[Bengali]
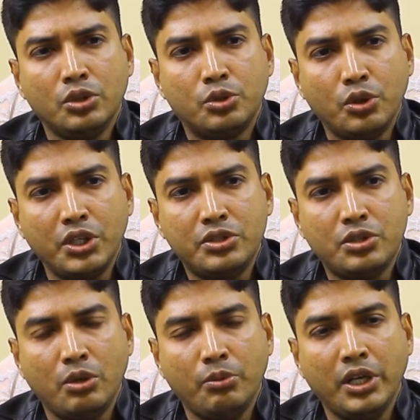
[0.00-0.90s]
তড়িৎ
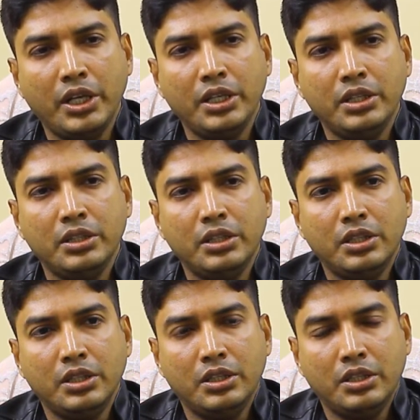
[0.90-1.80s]
সময়ে
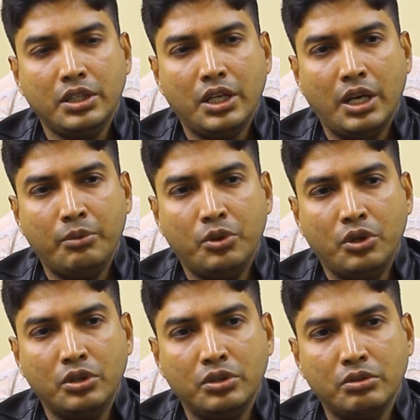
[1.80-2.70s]
এবং